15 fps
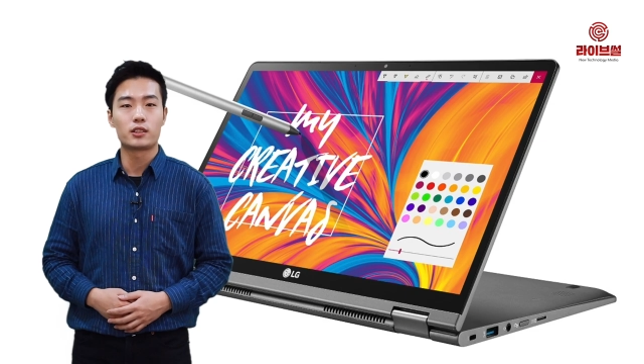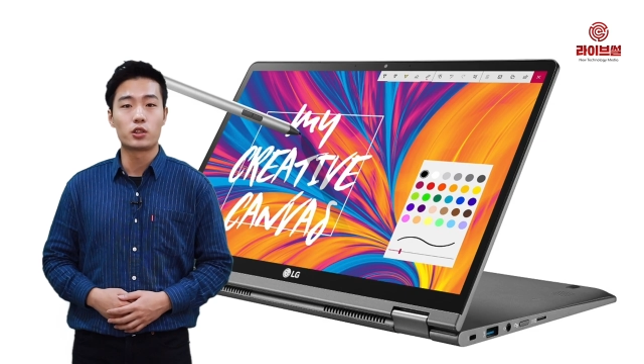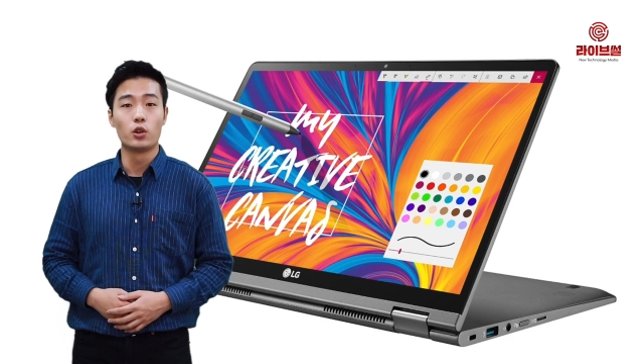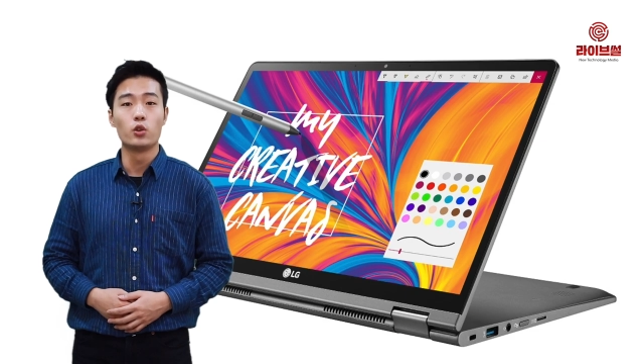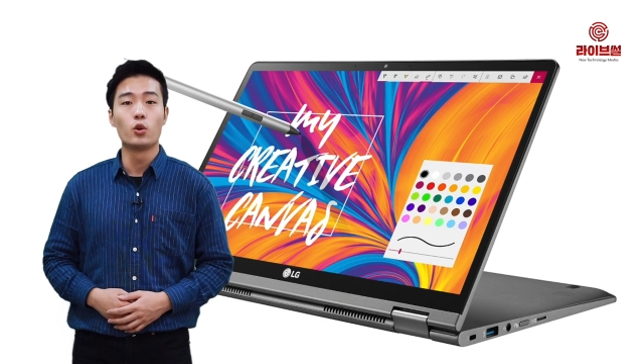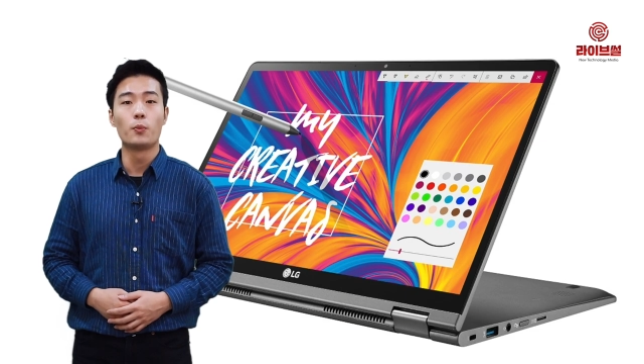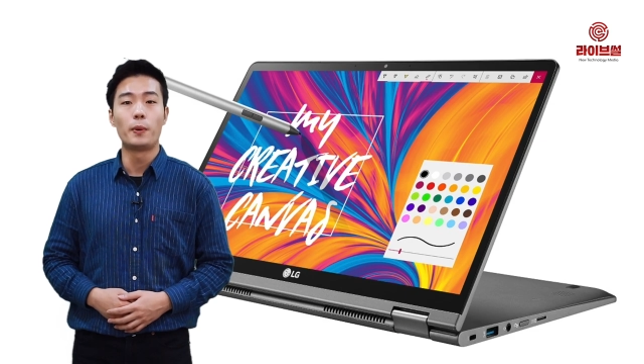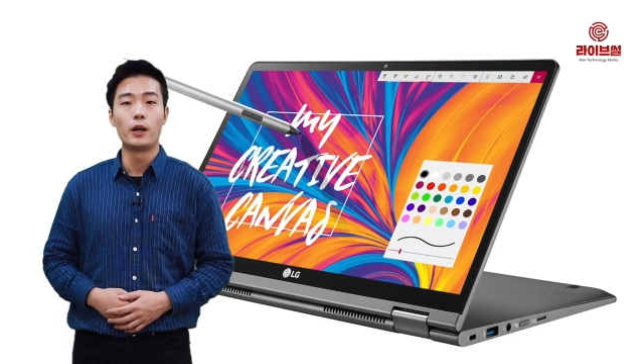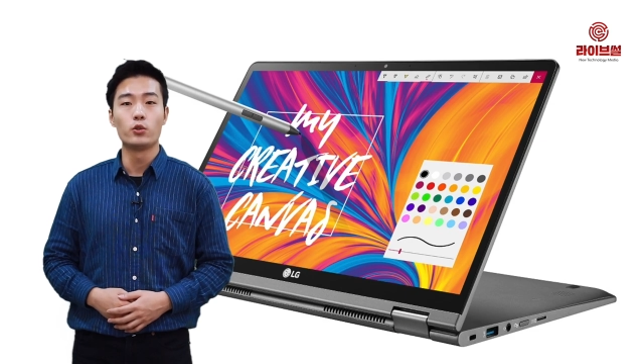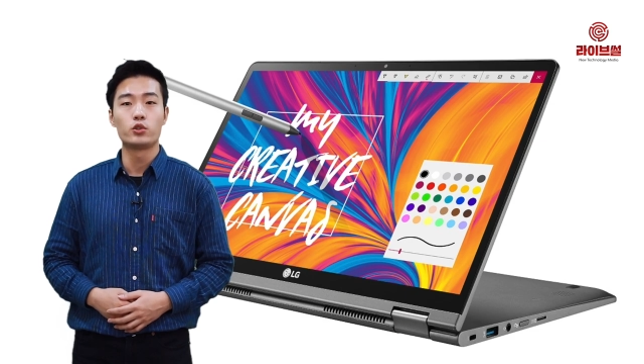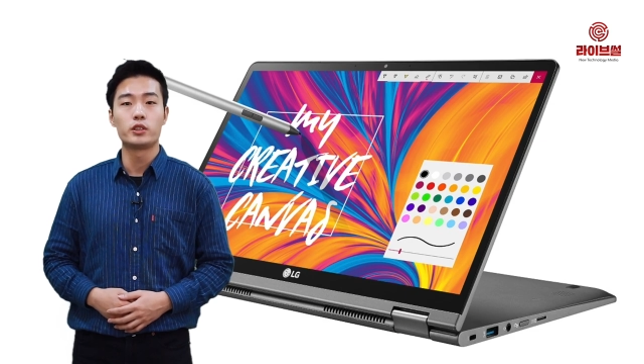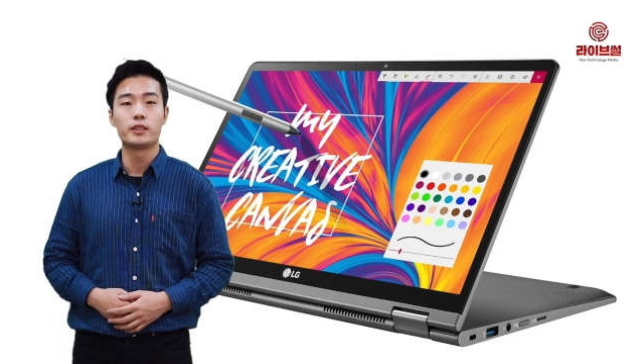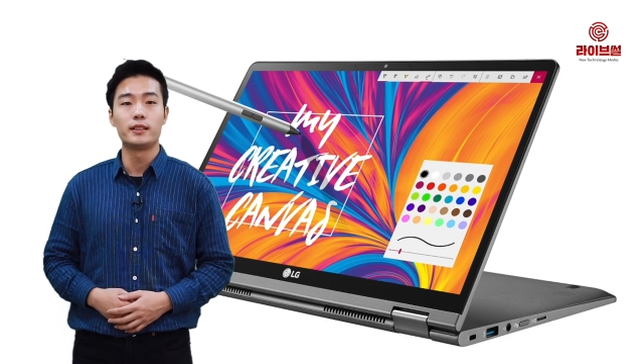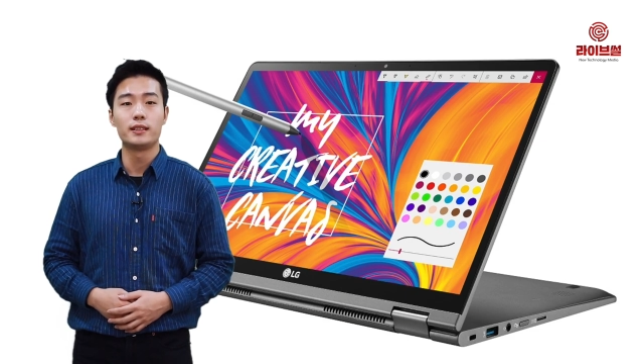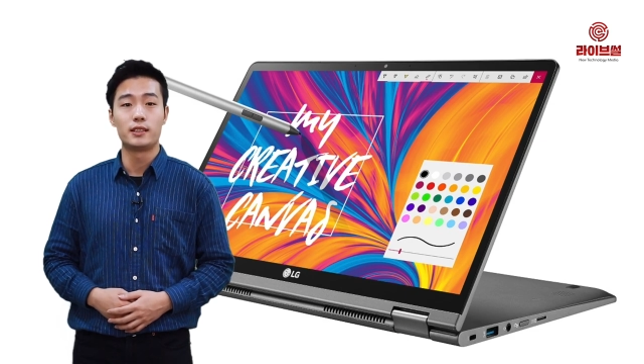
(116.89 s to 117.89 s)
전용
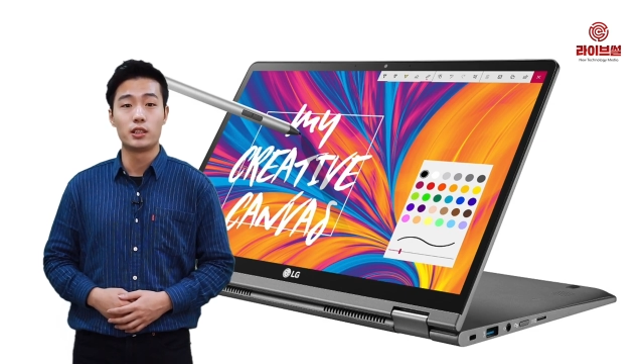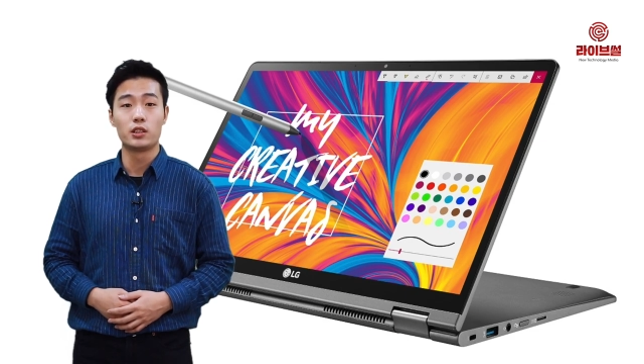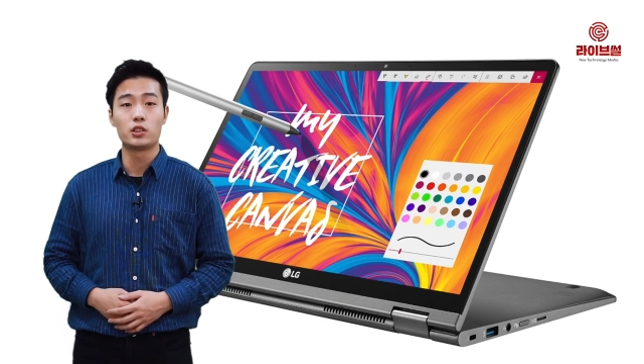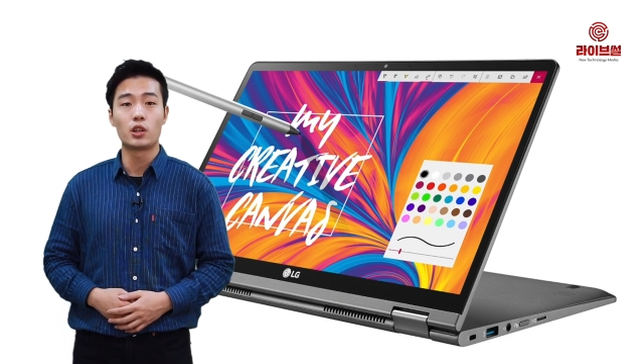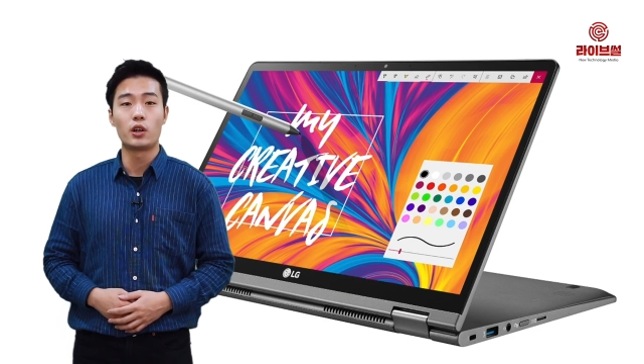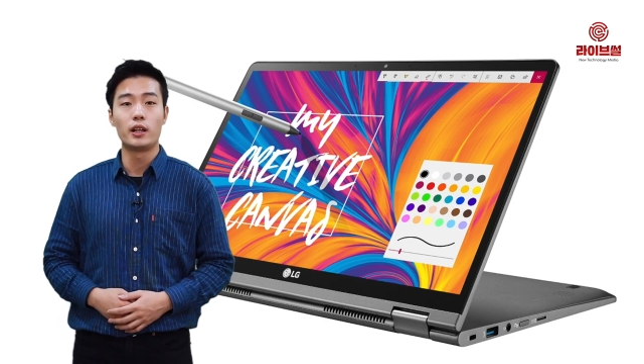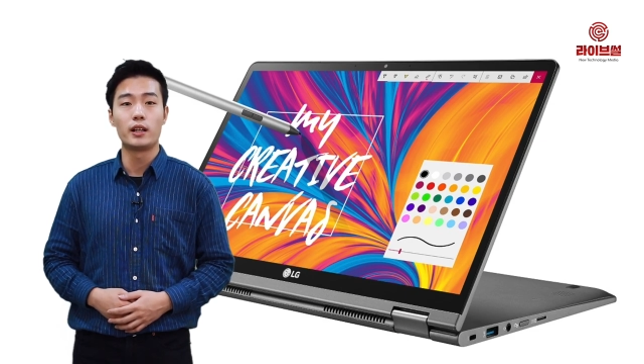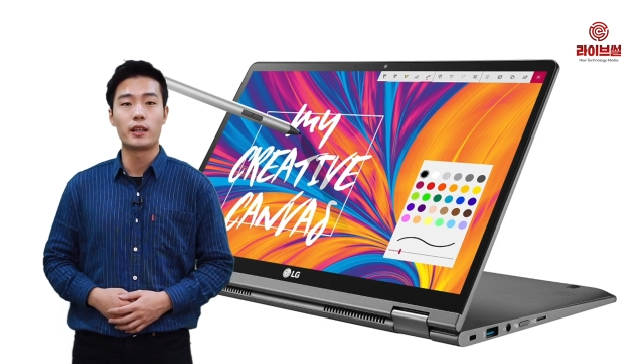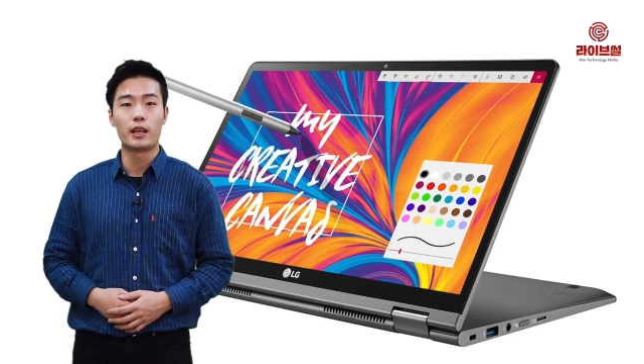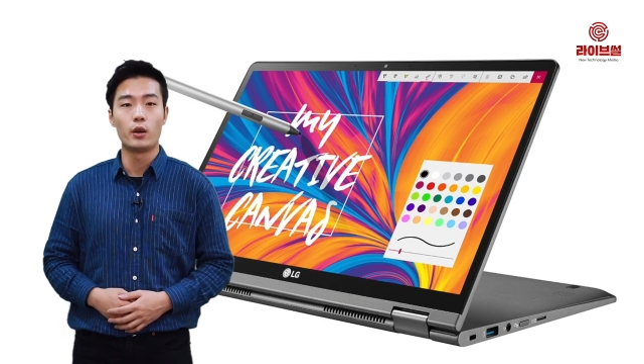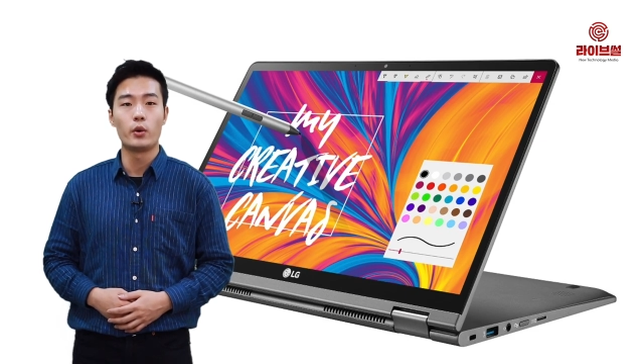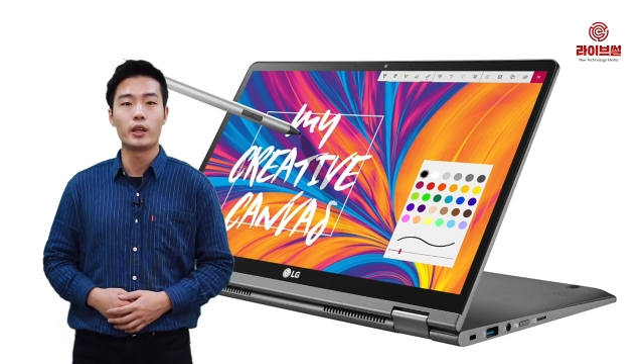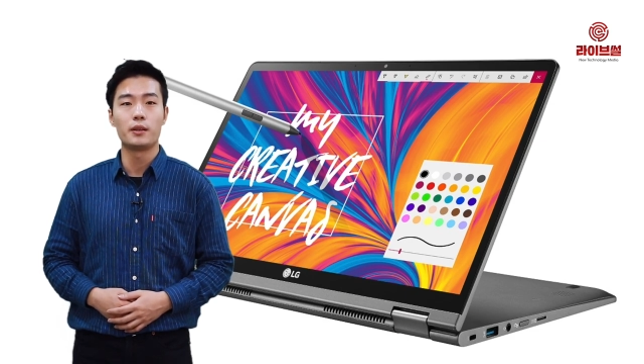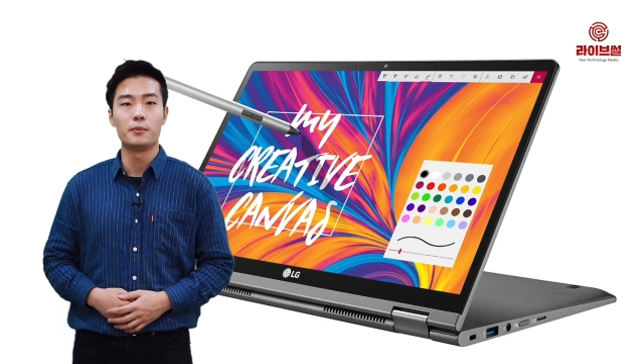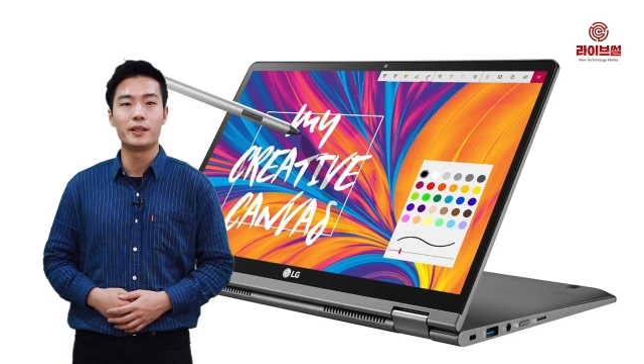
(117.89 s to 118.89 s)
파우치를 증정할
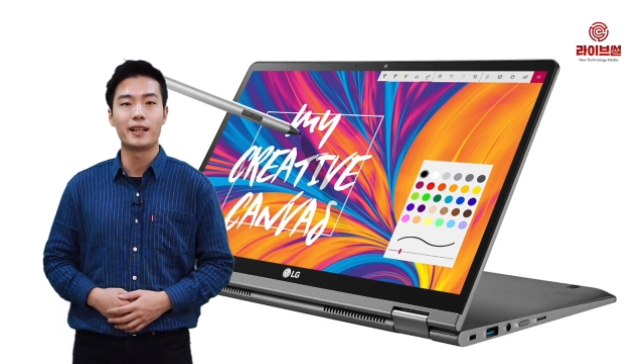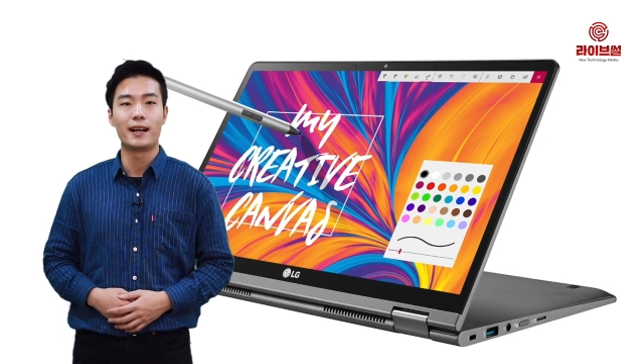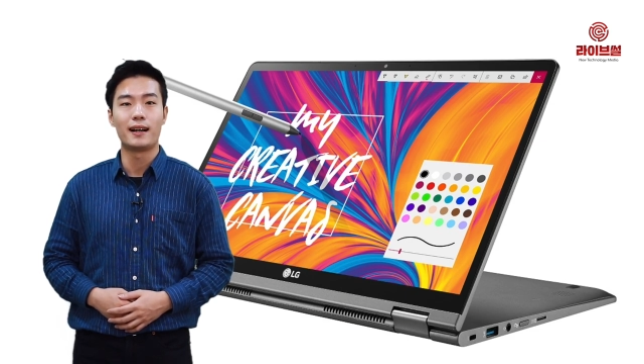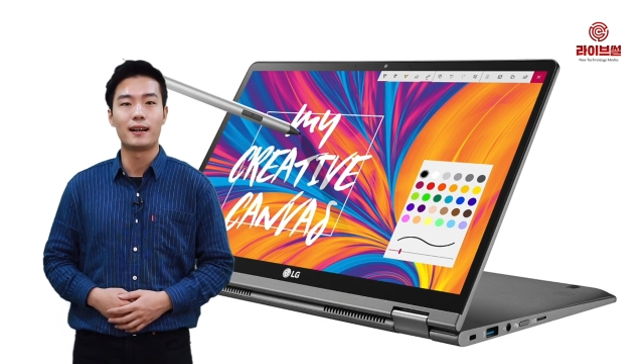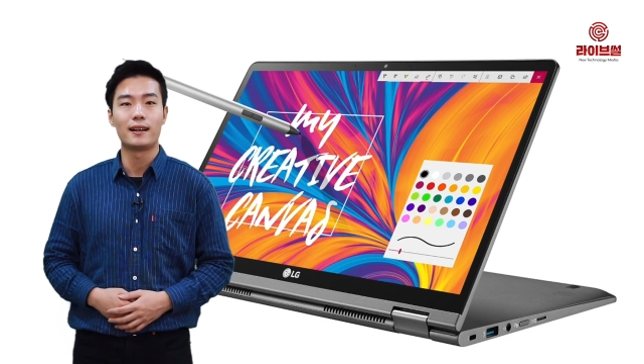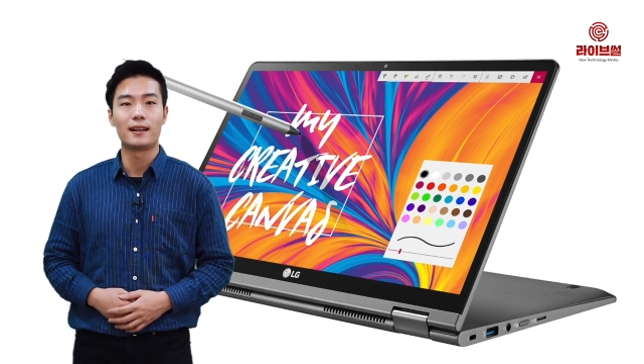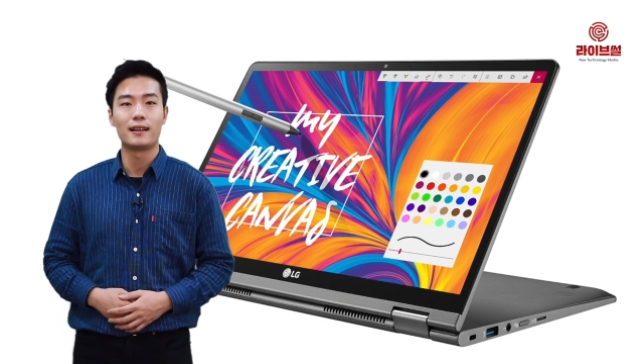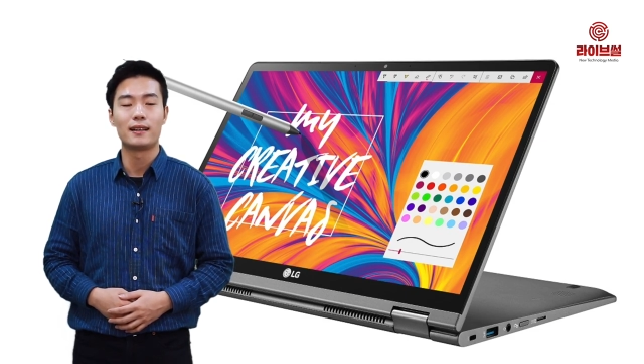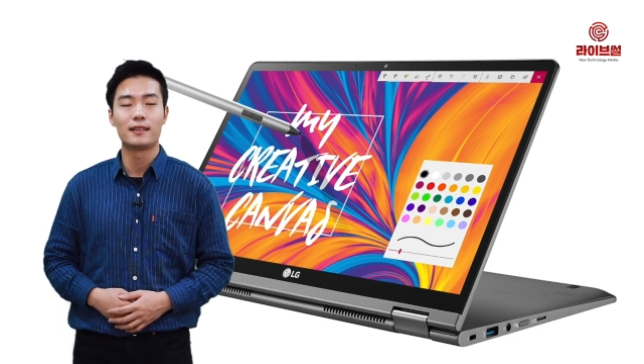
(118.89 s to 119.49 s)
계획입니다.